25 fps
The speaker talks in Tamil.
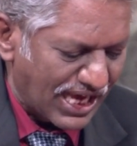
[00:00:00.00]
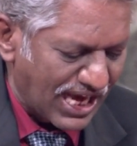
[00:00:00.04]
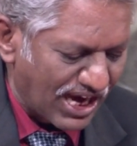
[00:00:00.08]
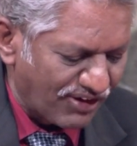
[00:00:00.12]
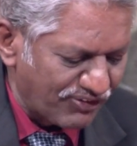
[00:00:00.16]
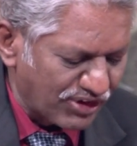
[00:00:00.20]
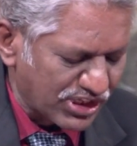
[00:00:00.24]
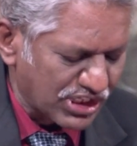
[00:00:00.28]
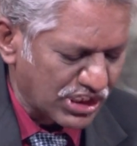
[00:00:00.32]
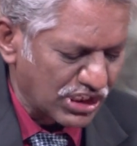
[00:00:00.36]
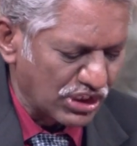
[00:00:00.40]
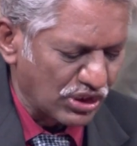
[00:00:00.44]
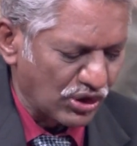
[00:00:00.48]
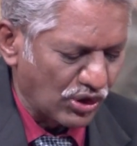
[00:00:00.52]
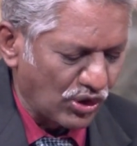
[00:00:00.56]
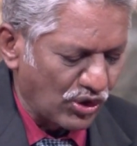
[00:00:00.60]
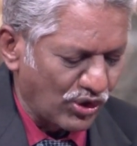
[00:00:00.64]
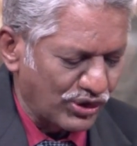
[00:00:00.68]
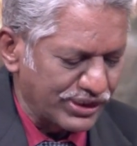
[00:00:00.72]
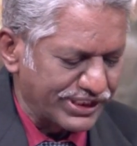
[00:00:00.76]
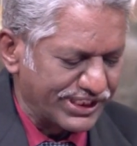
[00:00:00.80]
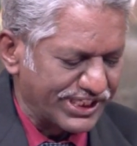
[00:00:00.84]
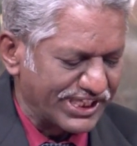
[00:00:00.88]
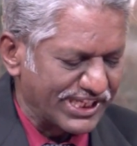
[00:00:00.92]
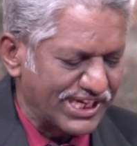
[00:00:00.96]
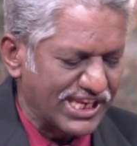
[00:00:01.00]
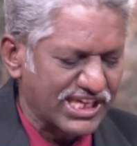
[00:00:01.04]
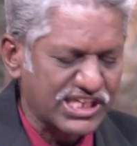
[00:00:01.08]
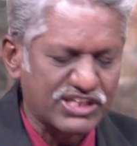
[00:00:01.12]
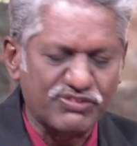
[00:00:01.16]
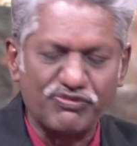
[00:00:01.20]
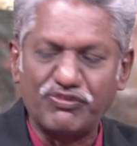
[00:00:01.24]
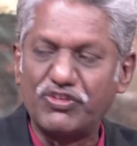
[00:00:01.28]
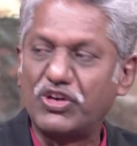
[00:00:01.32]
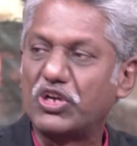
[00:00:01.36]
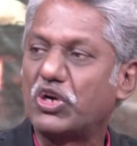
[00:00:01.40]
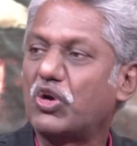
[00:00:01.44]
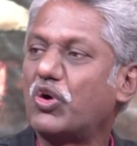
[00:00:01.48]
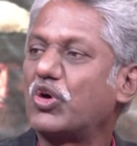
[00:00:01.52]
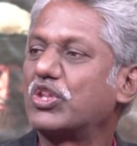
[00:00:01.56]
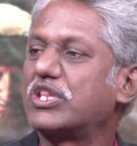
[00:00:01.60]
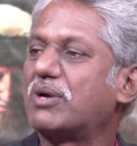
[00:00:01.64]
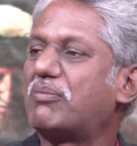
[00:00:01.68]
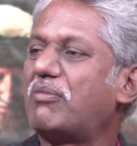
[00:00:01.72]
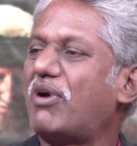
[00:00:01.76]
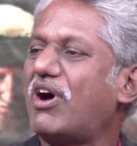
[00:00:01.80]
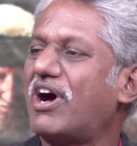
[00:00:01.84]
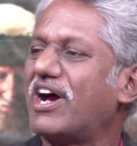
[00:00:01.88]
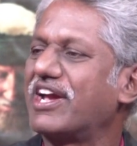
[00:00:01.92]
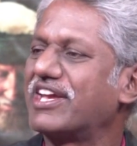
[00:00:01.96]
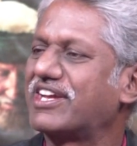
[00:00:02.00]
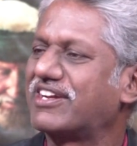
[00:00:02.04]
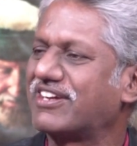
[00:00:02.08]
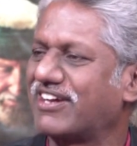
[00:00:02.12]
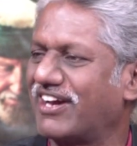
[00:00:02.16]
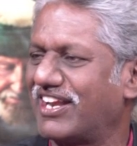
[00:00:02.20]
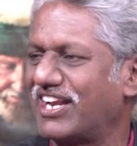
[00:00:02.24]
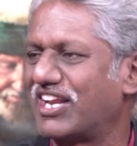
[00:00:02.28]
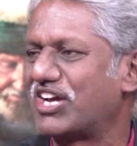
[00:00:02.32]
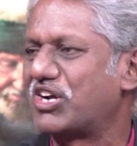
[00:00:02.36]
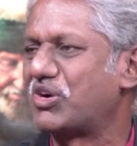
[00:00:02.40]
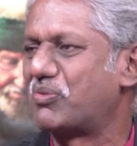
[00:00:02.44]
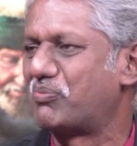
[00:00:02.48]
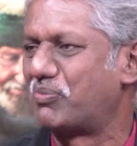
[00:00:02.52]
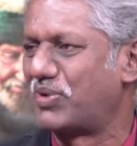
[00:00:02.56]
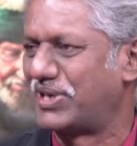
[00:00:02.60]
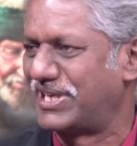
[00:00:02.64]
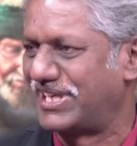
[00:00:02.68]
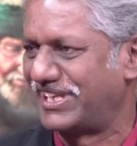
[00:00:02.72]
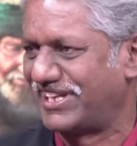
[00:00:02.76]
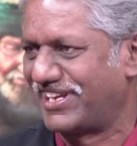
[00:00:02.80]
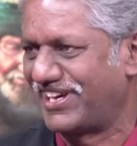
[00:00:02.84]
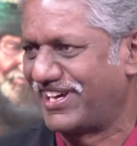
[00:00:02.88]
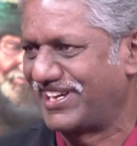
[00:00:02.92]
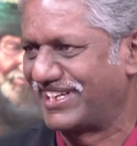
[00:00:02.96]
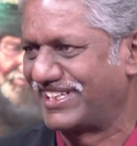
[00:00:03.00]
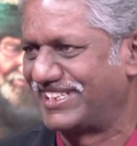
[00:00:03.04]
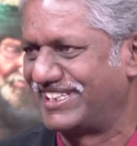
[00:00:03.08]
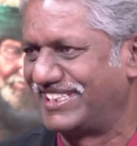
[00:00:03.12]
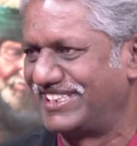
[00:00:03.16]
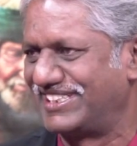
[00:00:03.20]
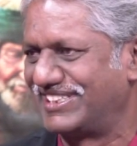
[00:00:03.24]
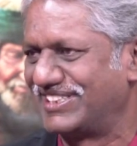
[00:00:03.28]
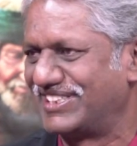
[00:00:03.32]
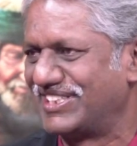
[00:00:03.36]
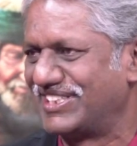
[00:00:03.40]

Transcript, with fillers: அவர்களோ எனக்கு விரோதமாய் கலகம் பண்ணினார்கள்